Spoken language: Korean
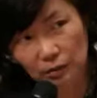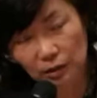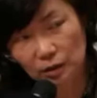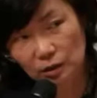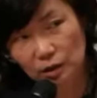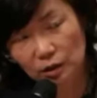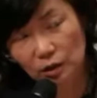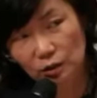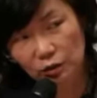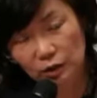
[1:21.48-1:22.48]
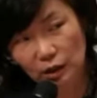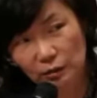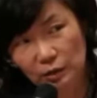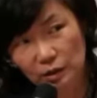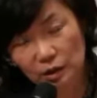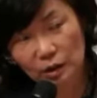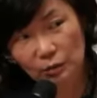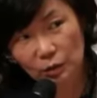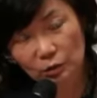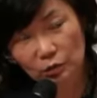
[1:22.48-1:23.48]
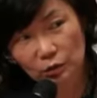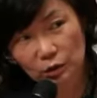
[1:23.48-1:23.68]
7년 투자하면 7년 벌고